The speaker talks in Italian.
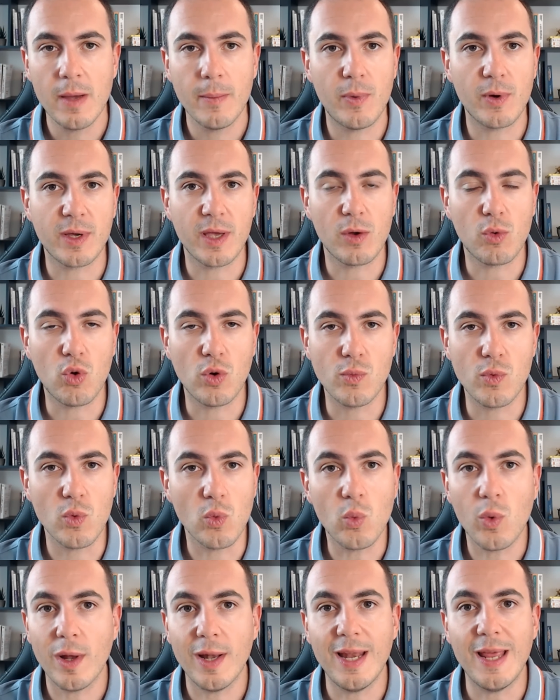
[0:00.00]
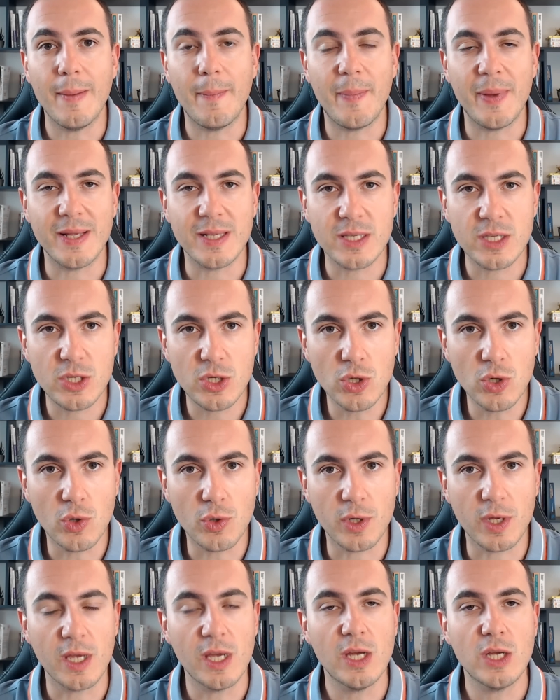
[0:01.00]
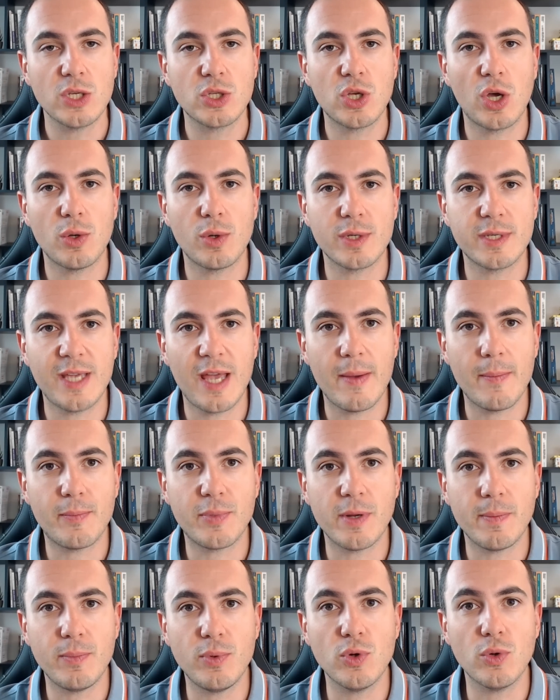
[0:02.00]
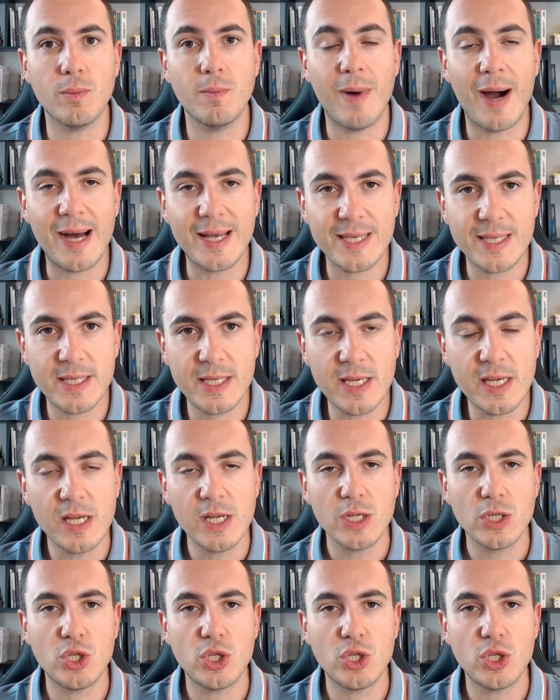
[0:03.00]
perché comunque le pensioni sono sempre più basse,